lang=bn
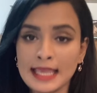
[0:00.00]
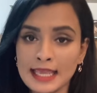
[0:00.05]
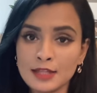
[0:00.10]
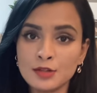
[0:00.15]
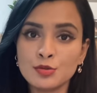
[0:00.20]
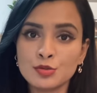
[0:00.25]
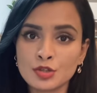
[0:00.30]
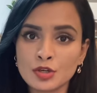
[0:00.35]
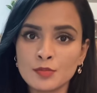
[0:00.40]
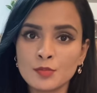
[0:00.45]
এই
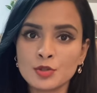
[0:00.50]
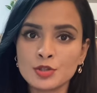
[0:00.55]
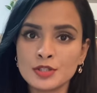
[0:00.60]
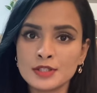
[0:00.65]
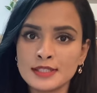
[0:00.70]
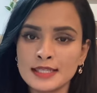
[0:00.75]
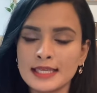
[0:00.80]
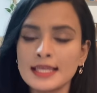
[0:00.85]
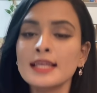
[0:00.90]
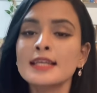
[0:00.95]
দুটোর মধ্য
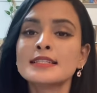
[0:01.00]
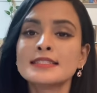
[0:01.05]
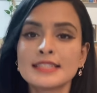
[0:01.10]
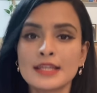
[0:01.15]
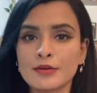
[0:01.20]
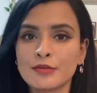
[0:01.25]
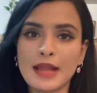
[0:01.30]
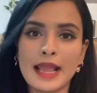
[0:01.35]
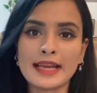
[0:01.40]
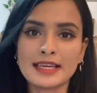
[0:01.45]
থেকে যে
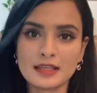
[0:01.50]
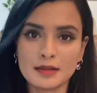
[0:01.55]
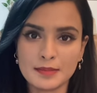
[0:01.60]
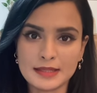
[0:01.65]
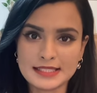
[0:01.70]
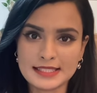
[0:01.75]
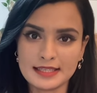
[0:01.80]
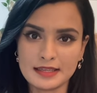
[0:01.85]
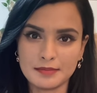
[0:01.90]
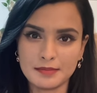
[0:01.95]
কোনো একটা
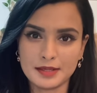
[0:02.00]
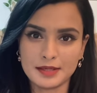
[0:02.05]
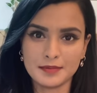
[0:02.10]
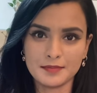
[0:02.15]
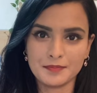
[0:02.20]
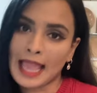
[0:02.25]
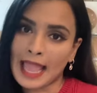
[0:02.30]
বেছে নেবেন